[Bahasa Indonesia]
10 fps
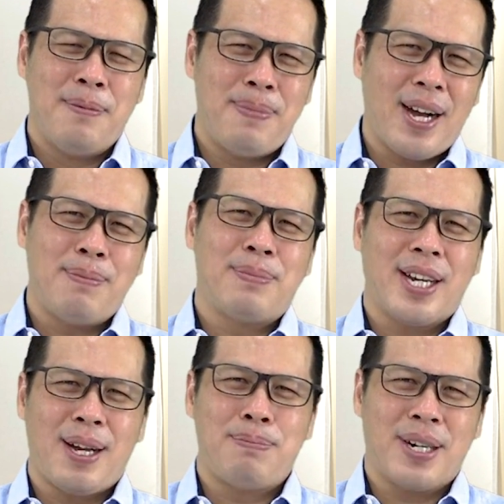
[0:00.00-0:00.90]
maka
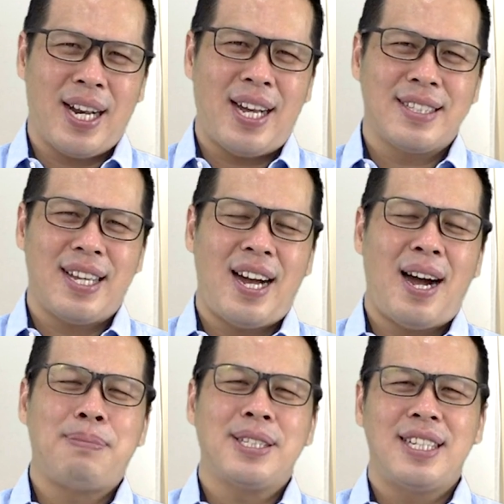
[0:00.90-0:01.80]
mereka
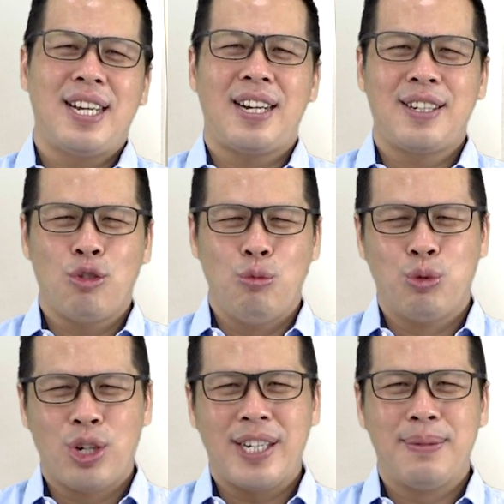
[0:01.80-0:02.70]
berkata, "Apa tidak ada kuburan